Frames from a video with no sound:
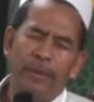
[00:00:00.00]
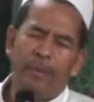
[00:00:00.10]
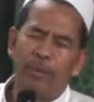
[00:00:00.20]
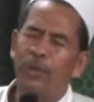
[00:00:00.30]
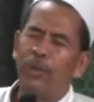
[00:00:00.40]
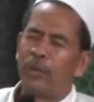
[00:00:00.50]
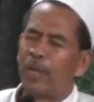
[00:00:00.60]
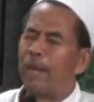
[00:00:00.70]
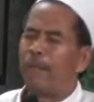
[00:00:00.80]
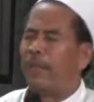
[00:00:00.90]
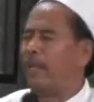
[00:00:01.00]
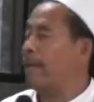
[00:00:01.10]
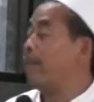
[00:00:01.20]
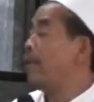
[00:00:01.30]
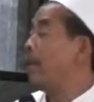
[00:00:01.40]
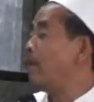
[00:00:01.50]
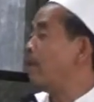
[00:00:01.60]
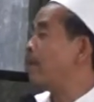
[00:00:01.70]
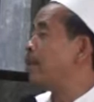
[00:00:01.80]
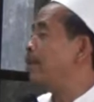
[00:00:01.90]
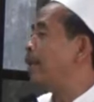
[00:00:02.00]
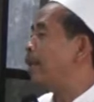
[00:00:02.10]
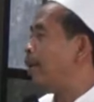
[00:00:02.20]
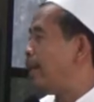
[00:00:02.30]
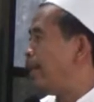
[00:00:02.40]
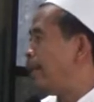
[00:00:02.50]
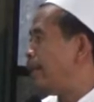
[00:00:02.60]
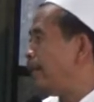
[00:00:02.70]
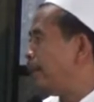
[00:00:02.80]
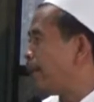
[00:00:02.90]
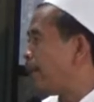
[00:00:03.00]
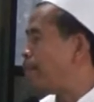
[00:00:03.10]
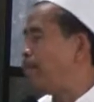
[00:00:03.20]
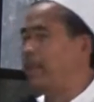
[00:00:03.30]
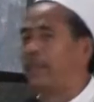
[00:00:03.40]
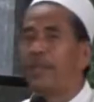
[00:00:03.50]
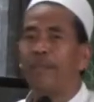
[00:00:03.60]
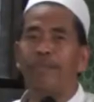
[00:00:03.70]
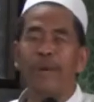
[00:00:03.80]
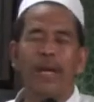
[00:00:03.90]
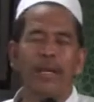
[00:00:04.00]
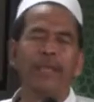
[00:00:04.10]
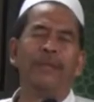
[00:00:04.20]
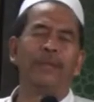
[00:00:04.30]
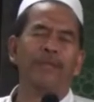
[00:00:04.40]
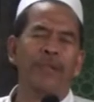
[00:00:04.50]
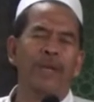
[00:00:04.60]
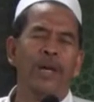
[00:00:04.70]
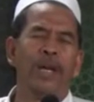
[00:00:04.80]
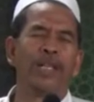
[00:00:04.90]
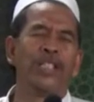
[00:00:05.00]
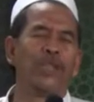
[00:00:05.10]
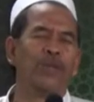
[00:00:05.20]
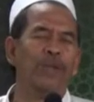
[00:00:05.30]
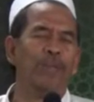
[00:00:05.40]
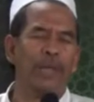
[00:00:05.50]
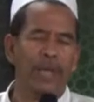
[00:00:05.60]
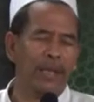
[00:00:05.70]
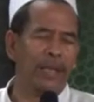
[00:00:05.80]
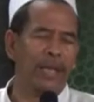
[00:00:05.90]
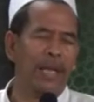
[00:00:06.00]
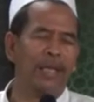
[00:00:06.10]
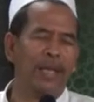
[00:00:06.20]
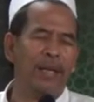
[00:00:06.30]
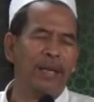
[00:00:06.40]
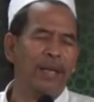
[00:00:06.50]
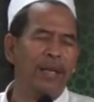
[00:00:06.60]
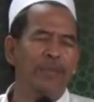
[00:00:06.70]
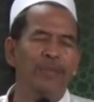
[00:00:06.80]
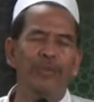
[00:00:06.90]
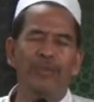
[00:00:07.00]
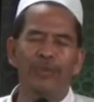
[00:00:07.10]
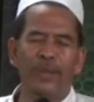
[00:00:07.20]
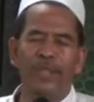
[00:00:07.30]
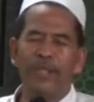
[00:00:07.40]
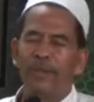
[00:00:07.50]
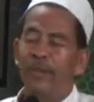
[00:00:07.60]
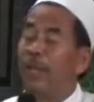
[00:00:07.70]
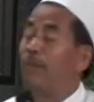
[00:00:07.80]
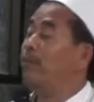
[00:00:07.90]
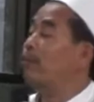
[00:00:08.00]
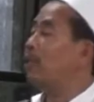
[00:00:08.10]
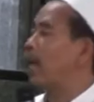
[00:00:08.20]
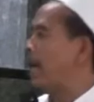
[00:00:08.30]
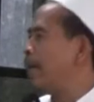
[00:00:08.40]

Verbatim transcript: pun to sak penak-penake wong mesti tantangane nabi sing paling resikune berat kathah musuhe kuwi Nabi Musa